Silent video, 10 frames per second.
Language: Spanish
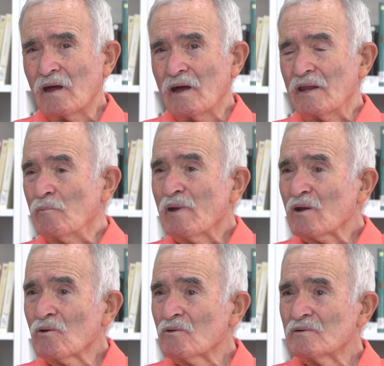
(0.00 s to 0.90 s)
en
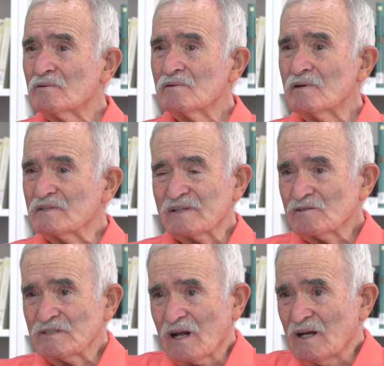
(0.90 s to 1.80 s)
invierno
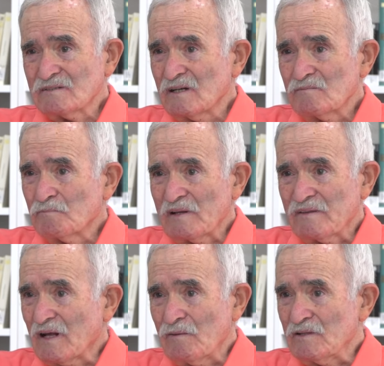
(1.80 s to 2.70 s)
estabas en casa
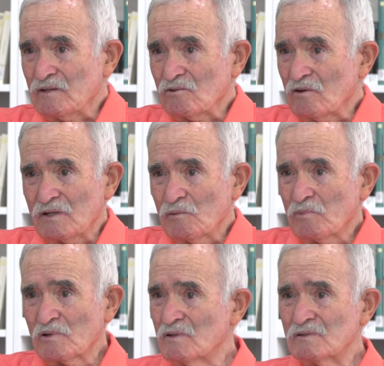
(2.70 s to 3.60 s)
prácticamente todo el tiempo.